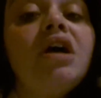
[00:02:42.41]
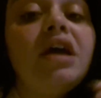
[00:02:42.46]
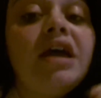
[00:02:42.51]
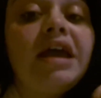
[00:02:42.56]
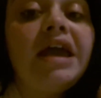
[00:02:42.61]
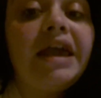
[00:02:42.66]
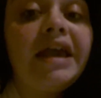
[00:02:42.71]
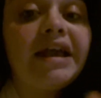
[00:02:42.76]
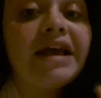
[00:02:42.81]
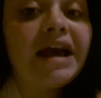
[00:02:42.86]

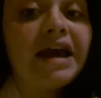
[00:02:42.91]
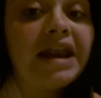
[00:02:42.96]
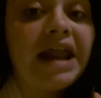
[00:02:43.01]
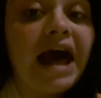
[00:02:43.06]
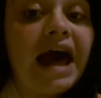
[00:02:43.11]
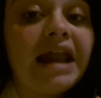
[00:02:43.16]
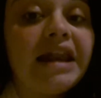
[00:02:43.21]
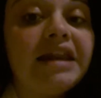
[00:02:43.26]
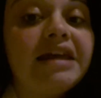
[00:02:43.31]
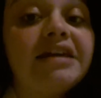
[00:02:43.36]
eh,
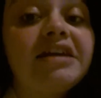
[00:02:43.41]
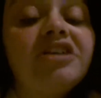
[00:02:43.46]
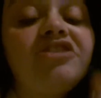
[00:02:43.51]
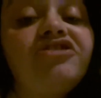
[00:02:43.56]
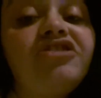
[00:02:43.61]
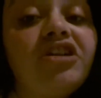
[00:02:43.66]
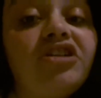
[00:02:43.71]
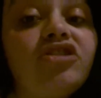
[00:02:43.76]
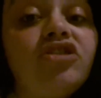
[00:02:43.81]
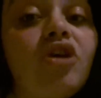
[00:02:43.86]
canale che
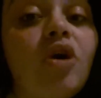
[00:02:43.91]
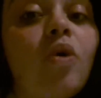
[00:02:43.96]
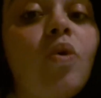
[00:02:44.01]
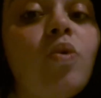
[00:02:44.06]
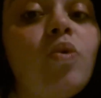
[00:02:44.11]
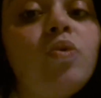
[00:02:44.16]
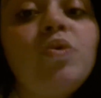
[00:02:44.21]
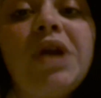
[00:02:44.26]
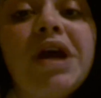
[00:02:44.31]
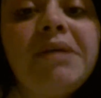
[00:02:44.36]
ce ne ho
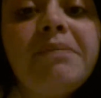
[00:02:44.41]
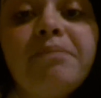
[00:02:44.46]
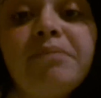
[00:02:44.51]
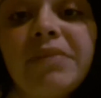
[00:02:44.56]
una in